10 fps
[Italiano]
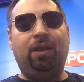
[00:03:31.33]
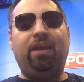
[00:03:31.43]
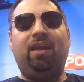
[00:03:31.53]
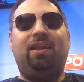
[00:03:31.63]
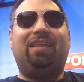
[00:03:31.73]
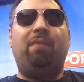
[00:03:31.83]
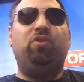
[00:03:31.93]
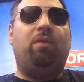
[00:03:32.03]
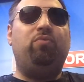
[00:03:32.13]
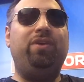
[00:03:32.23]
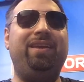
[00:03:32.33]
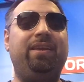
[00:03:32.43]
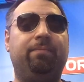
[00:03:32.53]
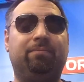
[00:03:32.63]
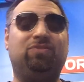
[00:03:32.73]
E la
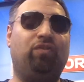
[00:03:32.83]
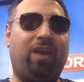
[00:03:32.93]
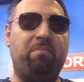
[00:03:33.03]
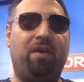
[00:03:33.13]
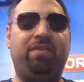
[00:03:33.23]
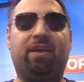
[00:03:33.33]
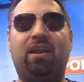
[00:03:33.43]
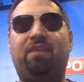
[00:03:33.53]
WWE dovrebbe avere